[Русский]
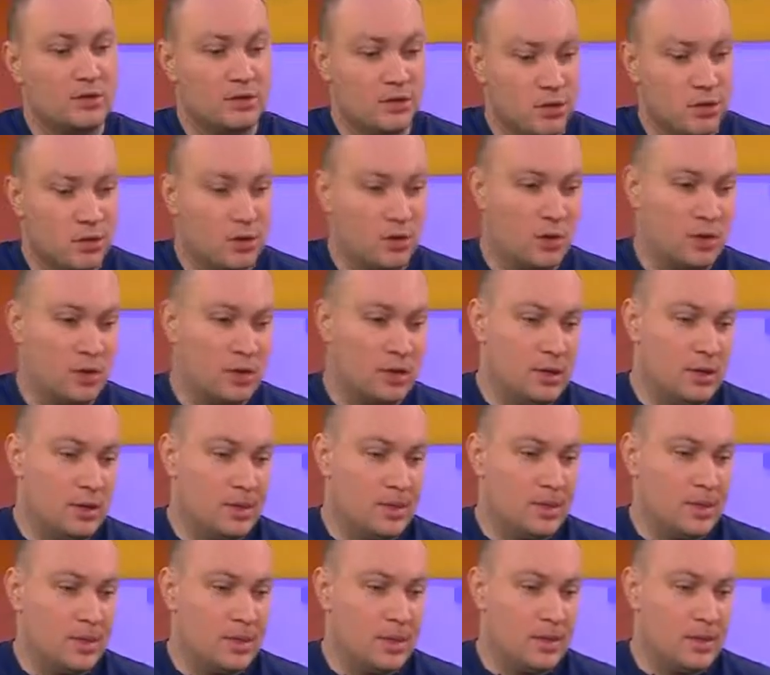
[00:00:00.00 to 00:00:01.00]
но
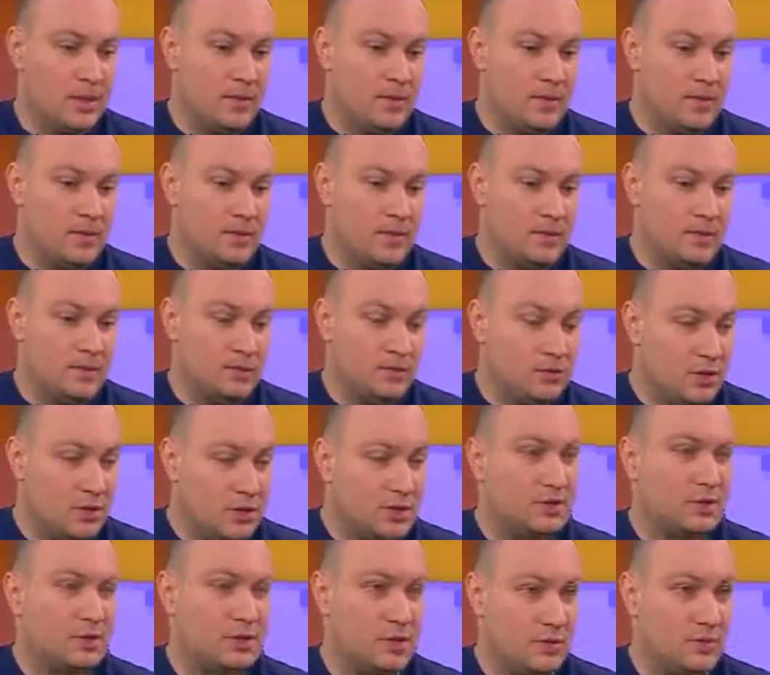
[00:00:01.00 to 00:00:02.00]

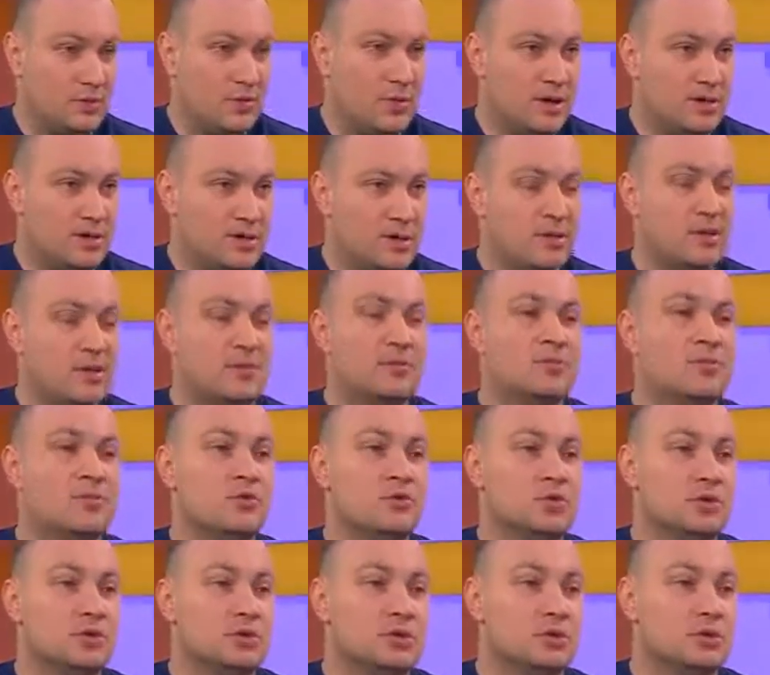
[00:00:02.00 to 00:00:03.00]
ситуация на Донбассе не
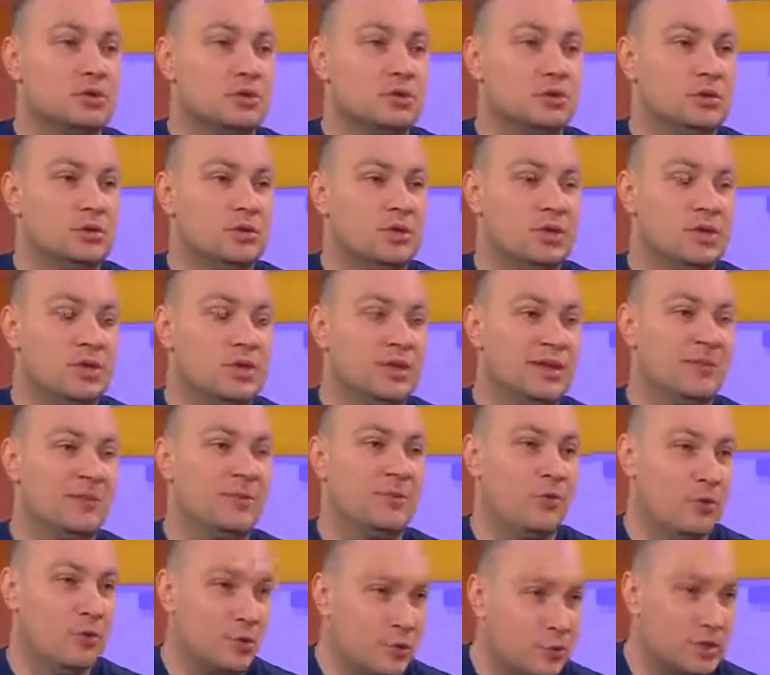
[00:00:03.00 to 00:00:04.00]
может никаким
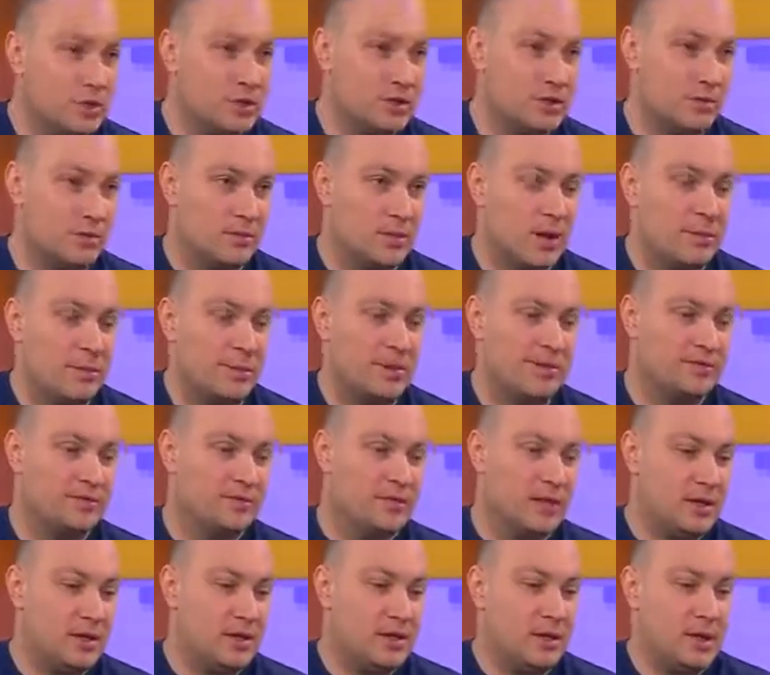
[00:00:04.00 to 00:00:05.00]
образом
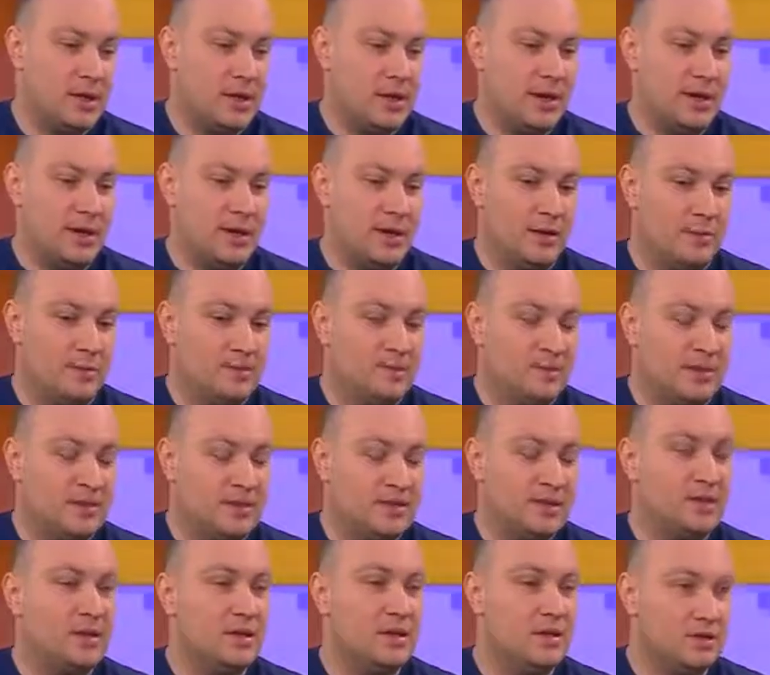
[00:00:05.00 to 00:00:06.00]
оправдать
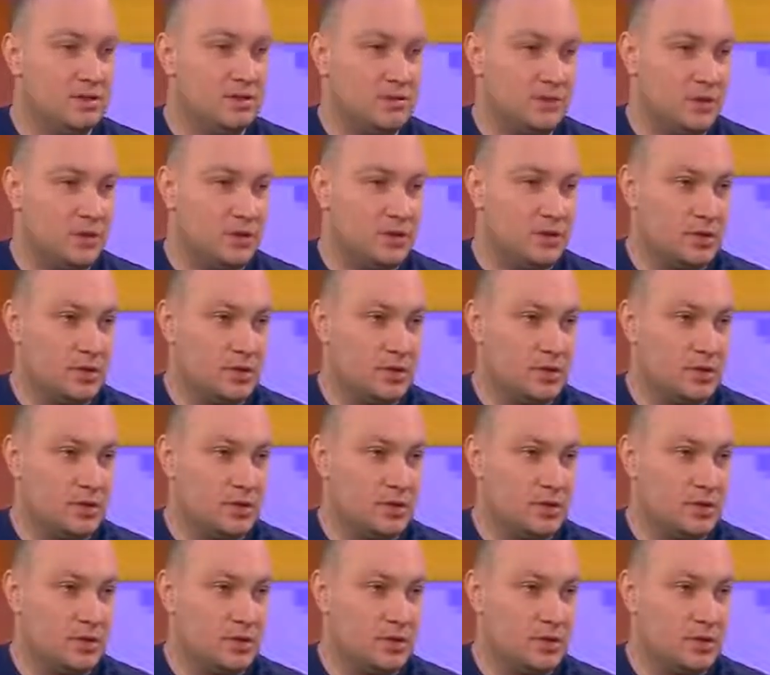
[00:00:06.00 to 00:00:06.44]
бездействие